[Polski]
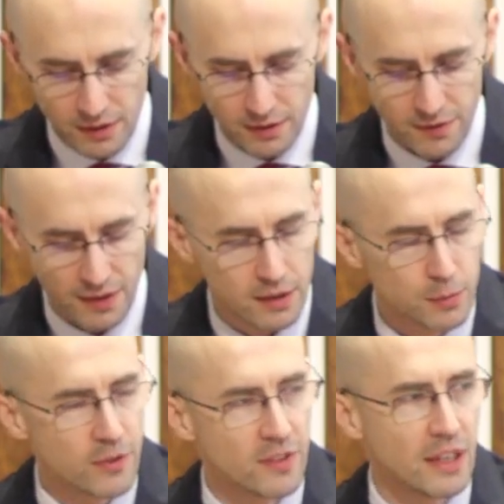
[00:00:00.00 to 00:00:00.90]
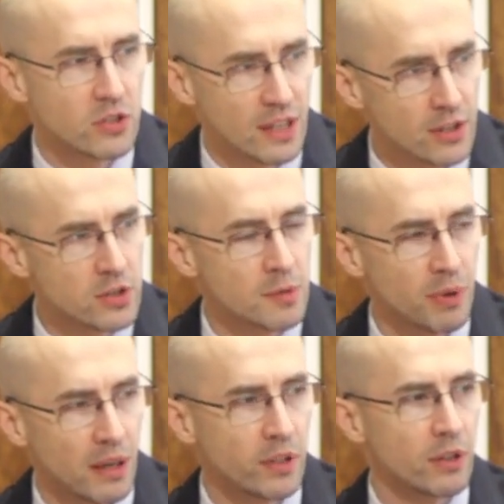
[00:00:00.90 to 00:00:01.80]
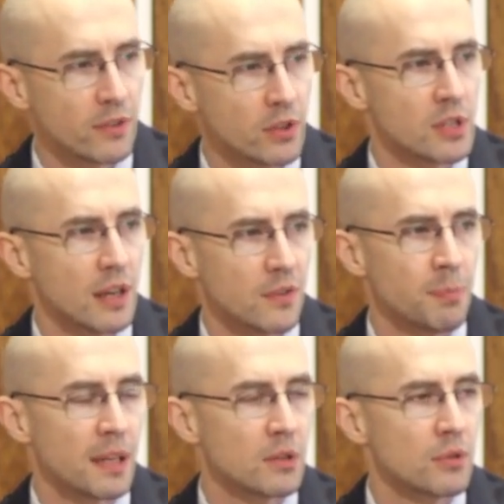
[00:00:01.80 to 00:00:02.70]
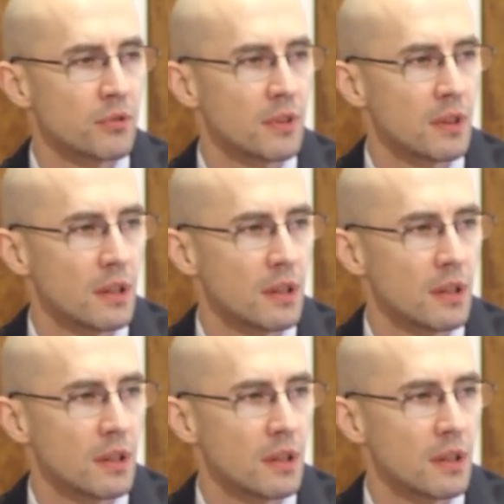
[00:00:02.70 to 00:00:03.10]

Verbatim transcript: jest jednym z najczęściej pojawiających się aspektów